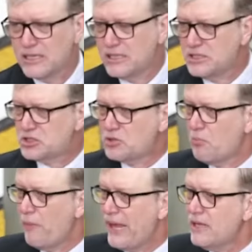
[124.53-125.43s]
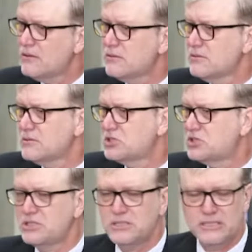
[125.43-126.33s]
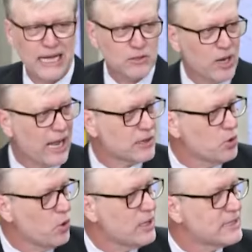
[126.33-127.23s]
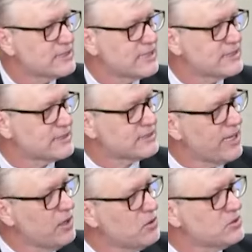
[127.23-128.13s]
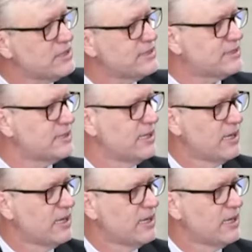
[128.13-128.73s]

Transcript: instrumentos, de adoradores desses deuses,